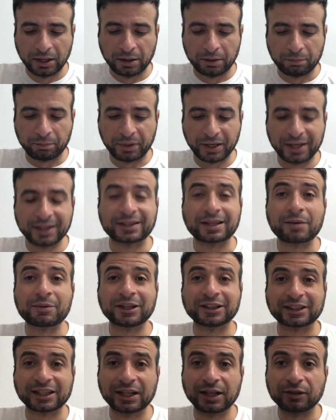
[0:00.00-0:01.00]
ب
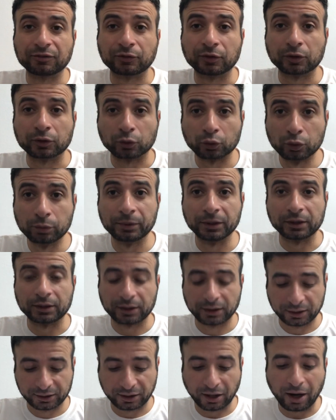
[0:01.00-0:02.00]
8000 روبل
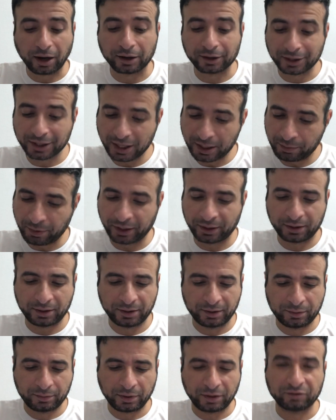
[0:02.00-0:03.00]
تقريبا
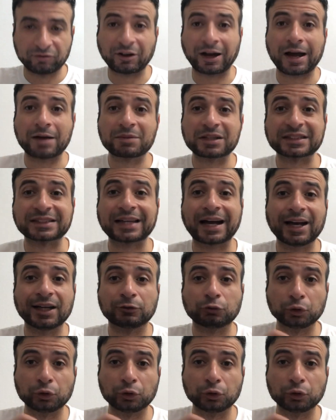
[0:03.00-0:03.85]
في خمس ساعات